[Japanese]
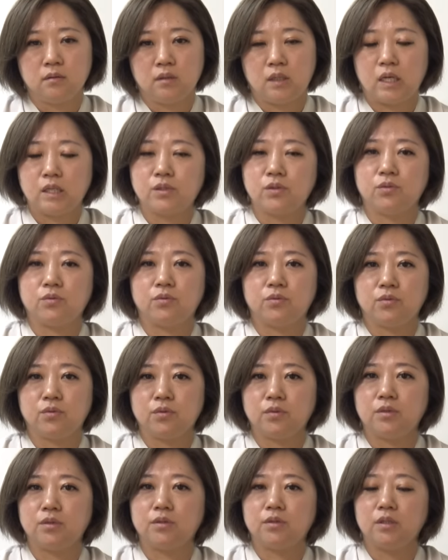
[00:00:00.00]
家族
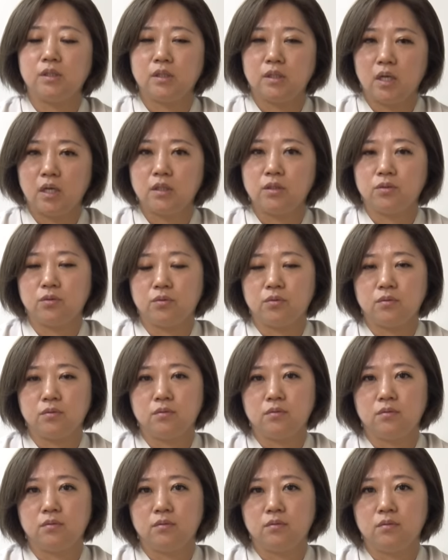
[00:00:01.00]
を作りたいと
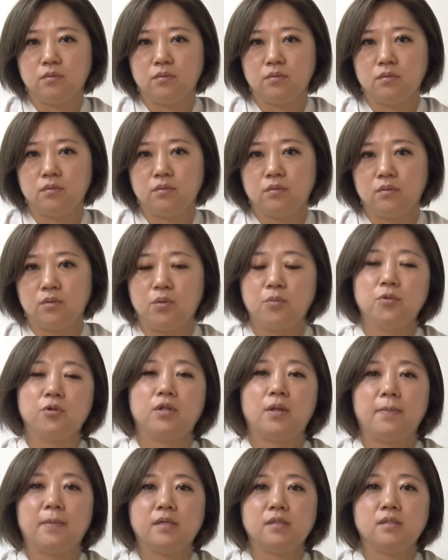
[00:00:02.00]
思っ
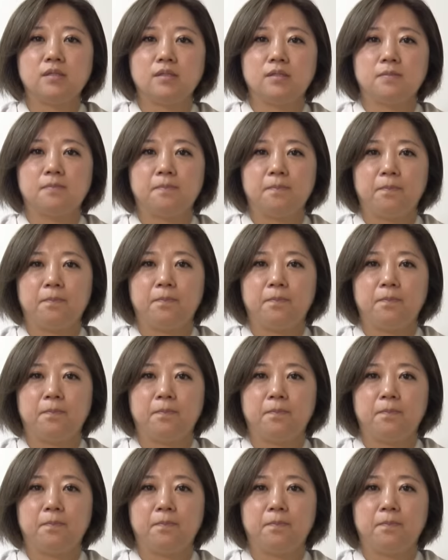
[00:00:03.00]
てます